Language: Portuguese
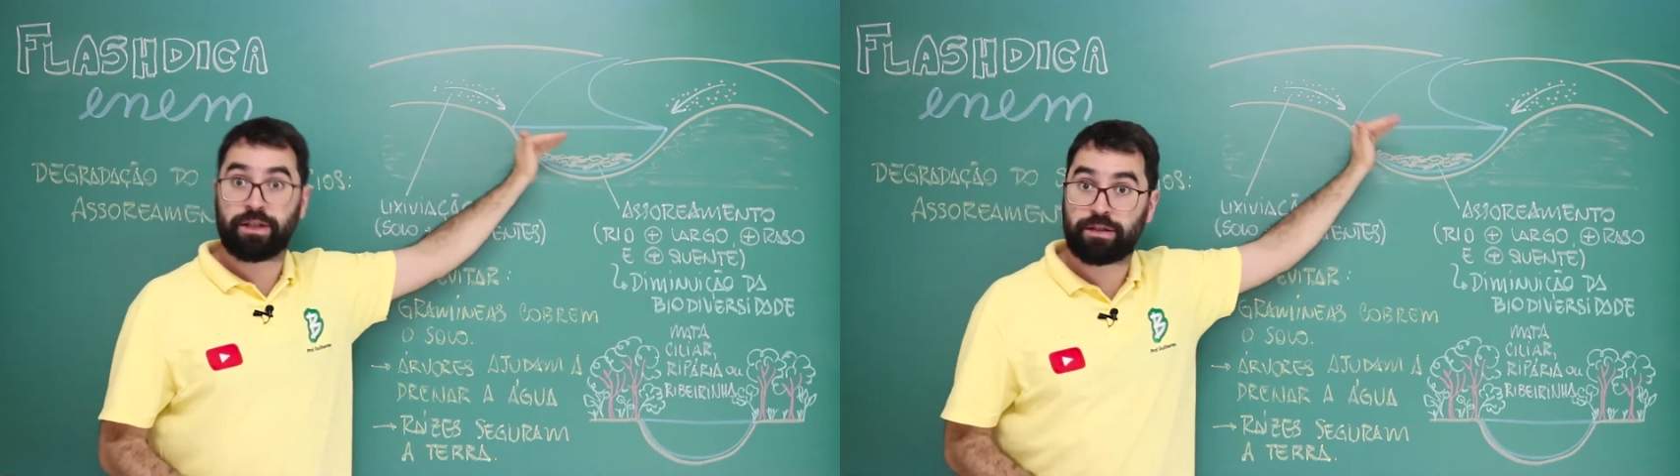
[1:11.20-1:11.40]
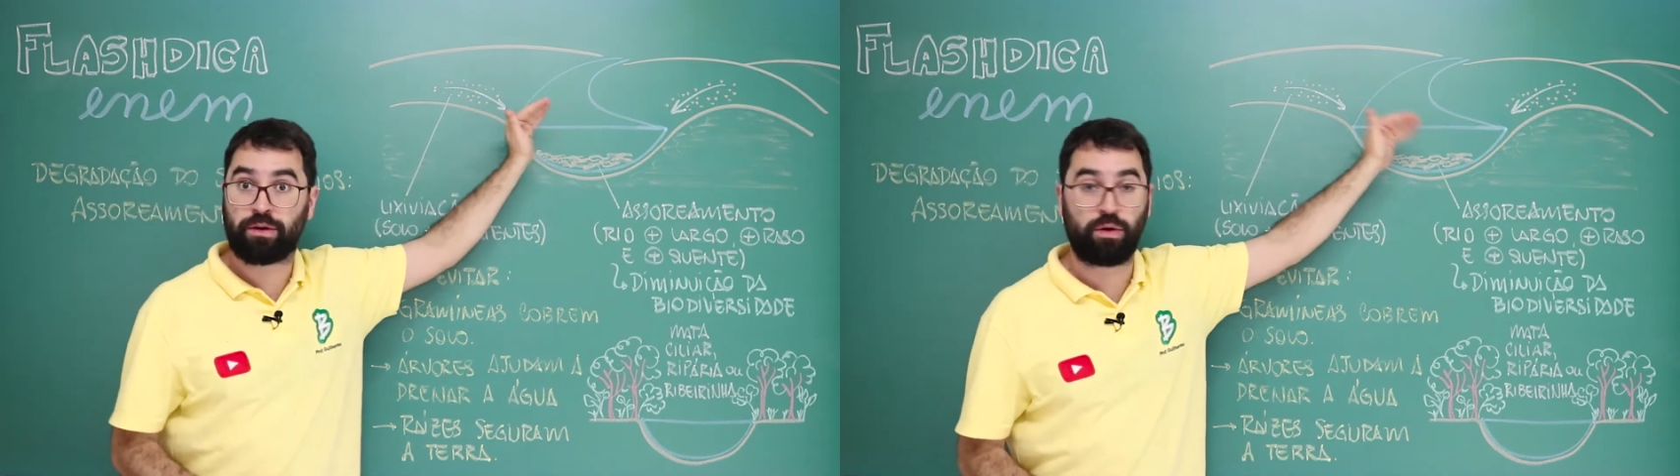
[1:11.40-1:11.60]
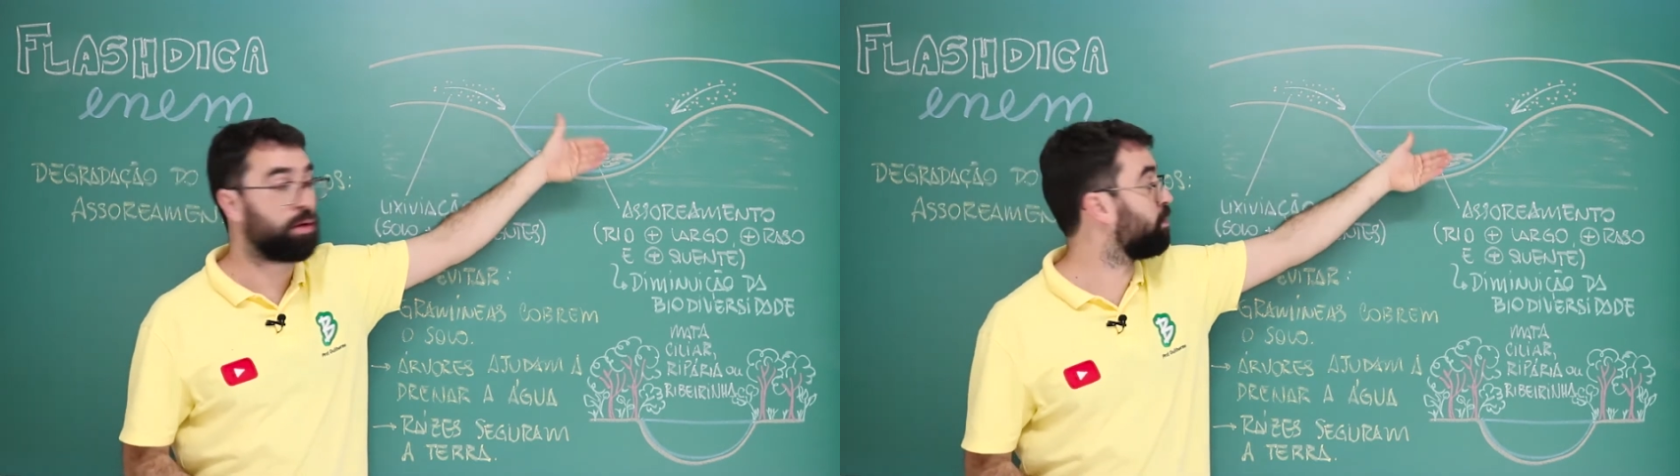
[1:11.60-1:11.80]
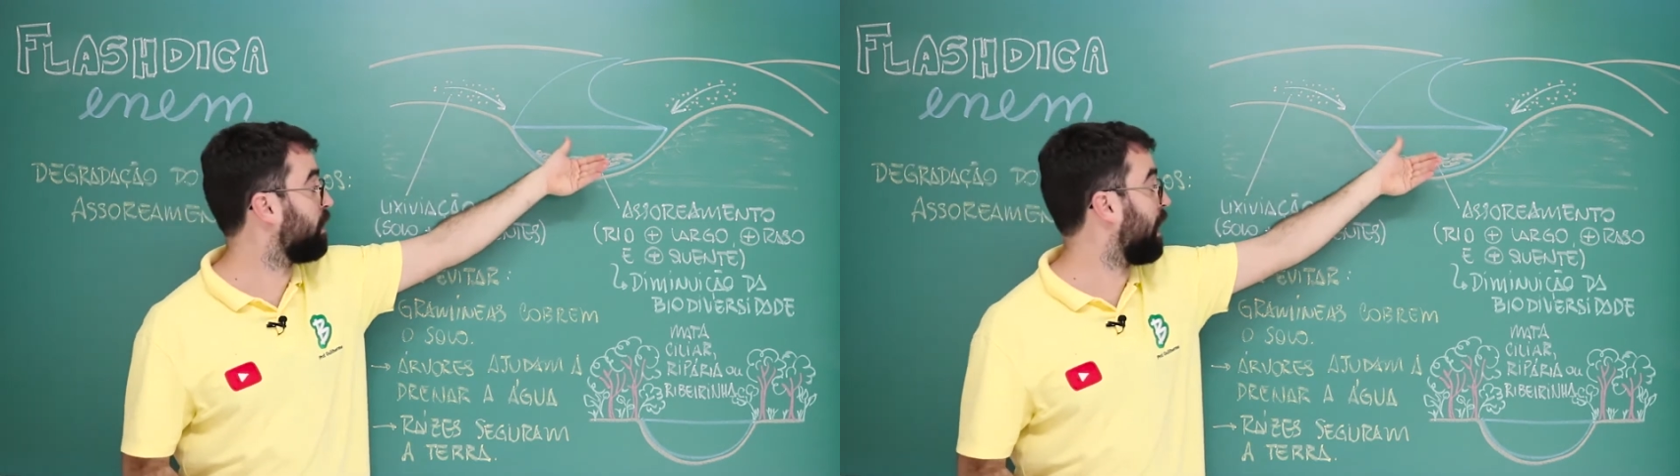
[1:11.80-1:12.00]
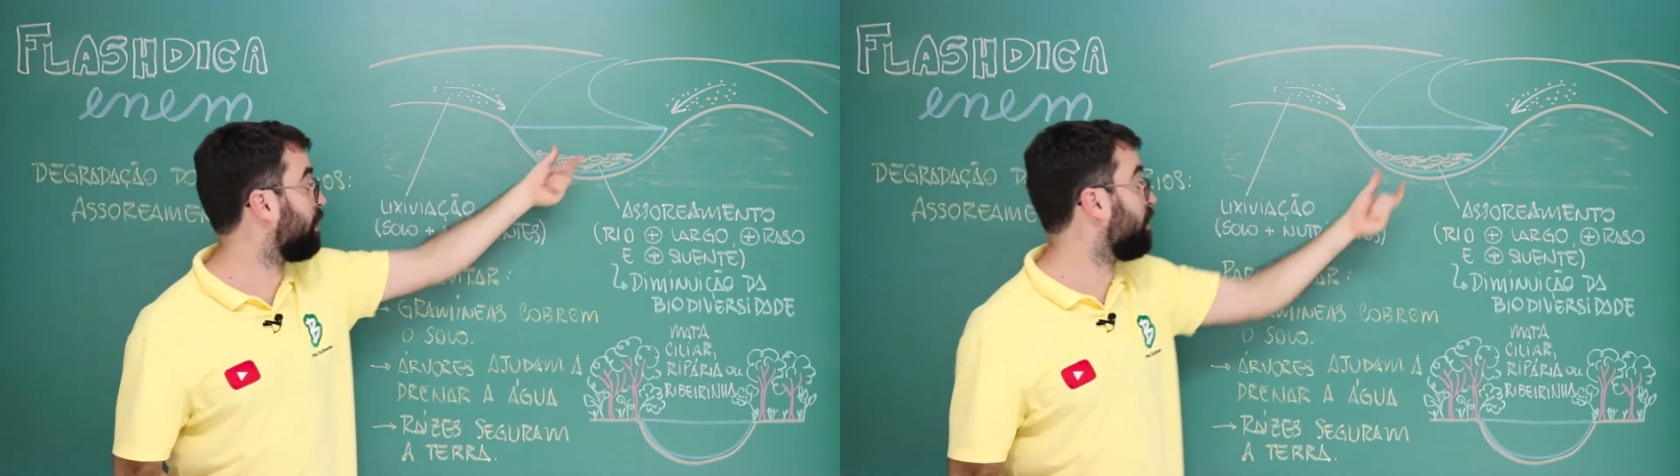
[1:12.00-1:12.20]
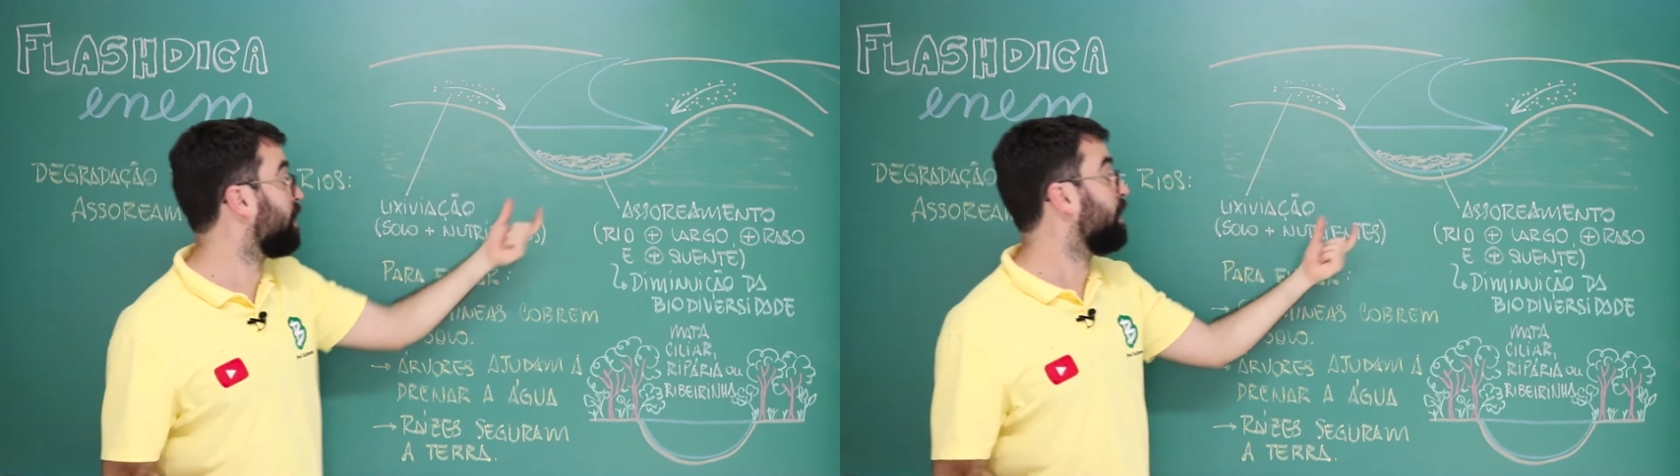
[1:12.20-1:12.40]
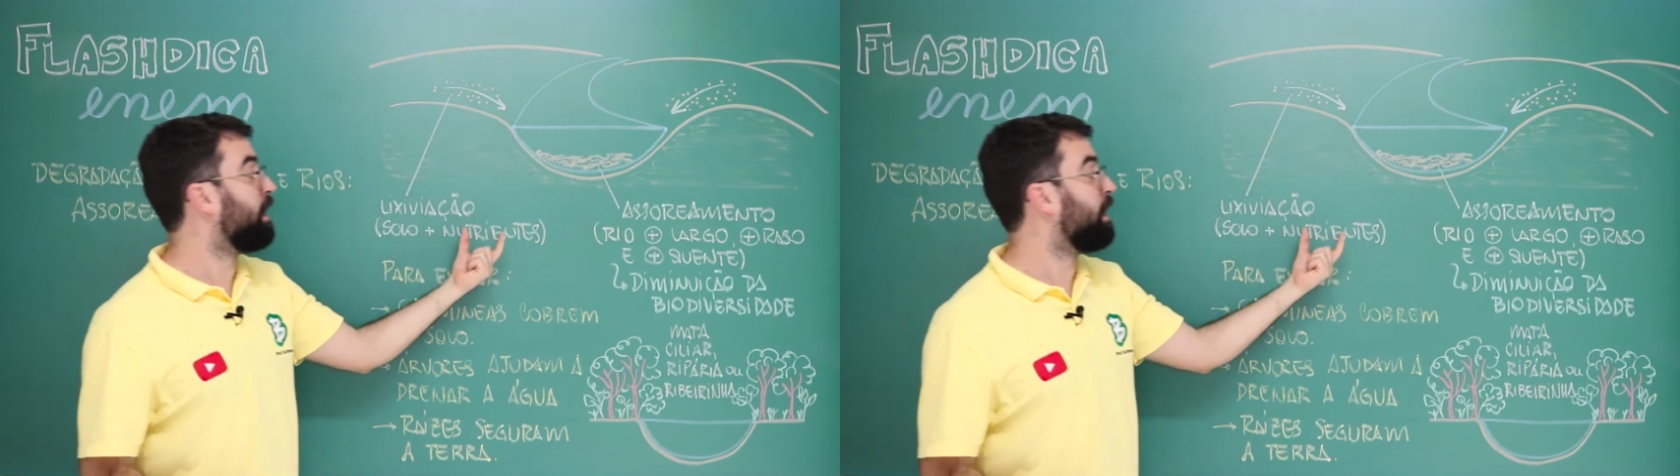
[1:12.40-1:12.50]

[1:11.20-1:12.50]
desse corpo d'água